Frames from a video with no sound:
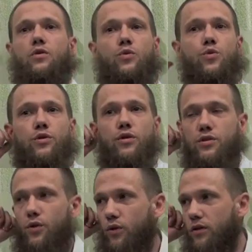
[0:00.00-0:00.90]

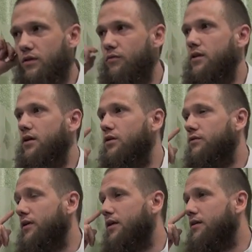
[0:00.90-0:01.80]
Gutes hört, wenn der,
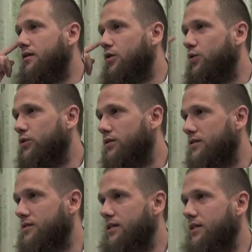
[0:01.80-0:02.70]
wenn der Diener
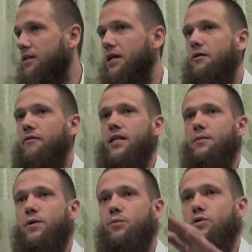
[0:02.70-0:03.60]
Gutes sieht, wenn er
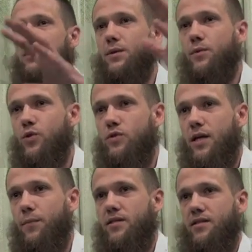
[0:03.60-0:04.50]
mit Muslimen
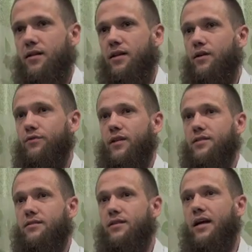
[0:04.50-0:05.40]
zusammen sein darf.
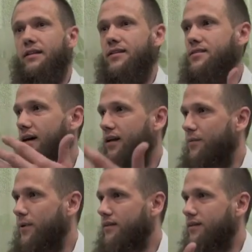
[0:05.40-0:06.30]
Das sind, das sind
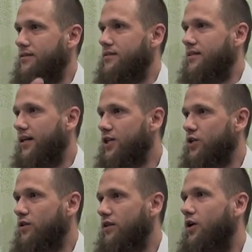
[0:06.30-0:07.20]
Alamet, das sind
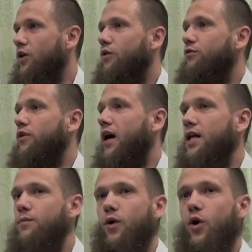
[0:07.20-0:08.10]
Zeichen von
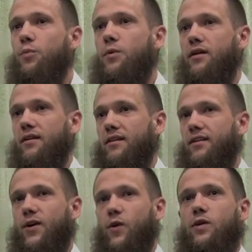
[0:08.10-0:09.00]
einem Gläubigen.
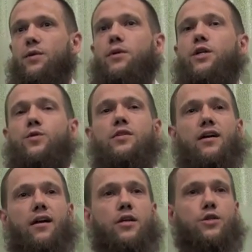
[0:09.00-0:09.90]
Und liebe
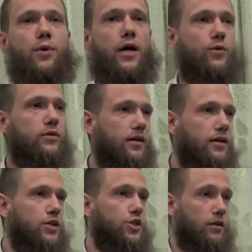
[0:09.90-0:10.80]
Geschwister, Allah subhanahu wa
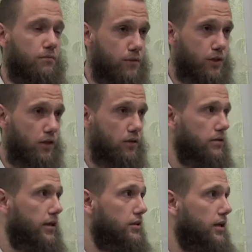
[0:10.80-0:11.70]
ta'ala, äh,
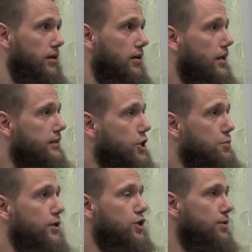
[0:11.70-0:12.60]
der, der, der
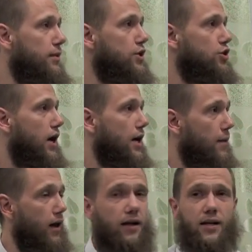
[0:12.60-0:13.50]
spricht die Menschen
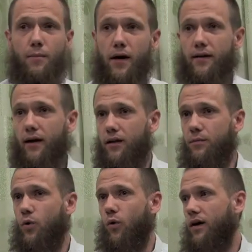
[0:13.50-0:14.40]
einmal allgemein an
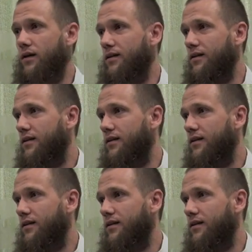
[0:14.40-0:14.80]
im Koran